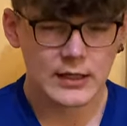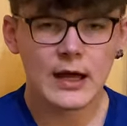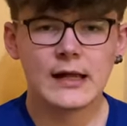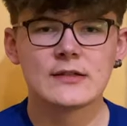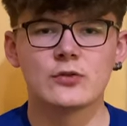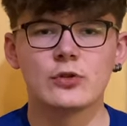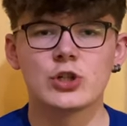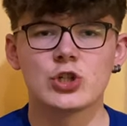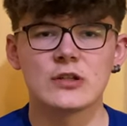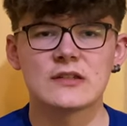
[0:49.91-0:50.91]
also ohne
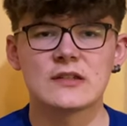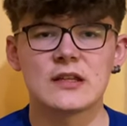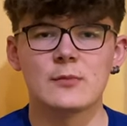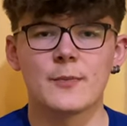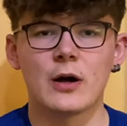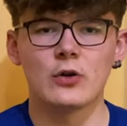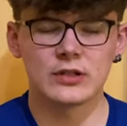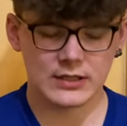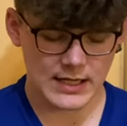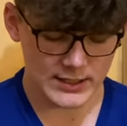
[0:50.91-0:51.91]
Shot-System, ihr braucht
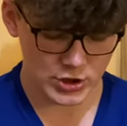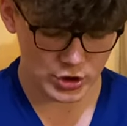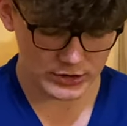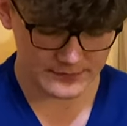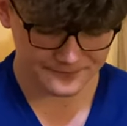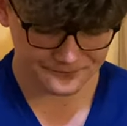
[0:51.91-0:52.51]
hier keinen Shot,